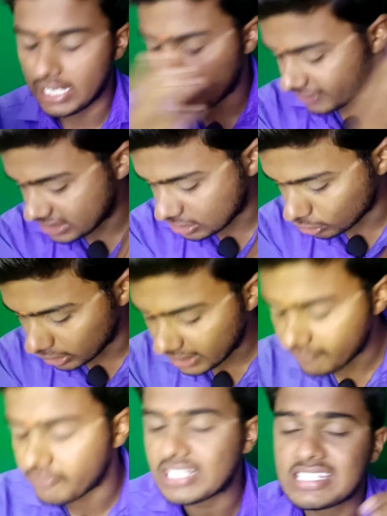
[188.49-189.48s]
நான் ஃபர்ஸ்ட்
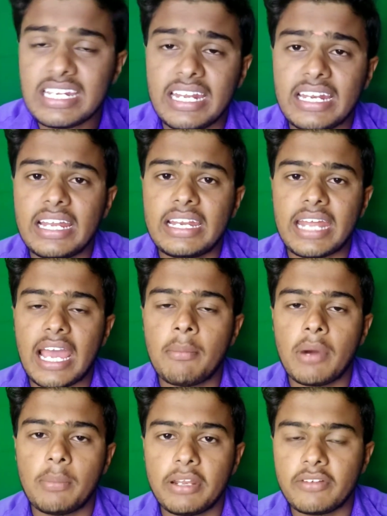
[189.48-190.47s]
சொல்றேன் ஃபர்ஸ்ட் என்ன
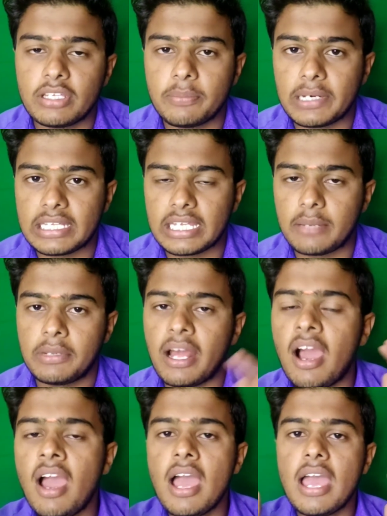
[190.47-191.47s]
டேம் அப்படின்னு வந்து பாத்தீங்க
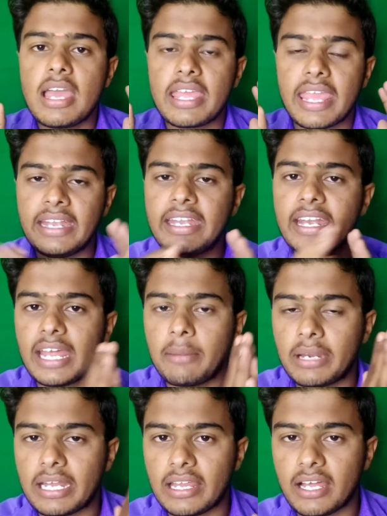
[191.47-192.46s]
அப்படின்னா
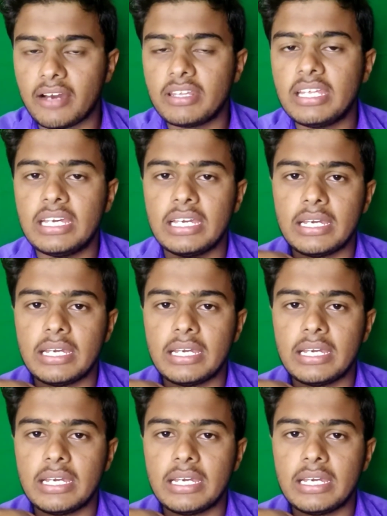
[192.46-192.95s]
என்டர்டைன்மெண்ட் அதாவது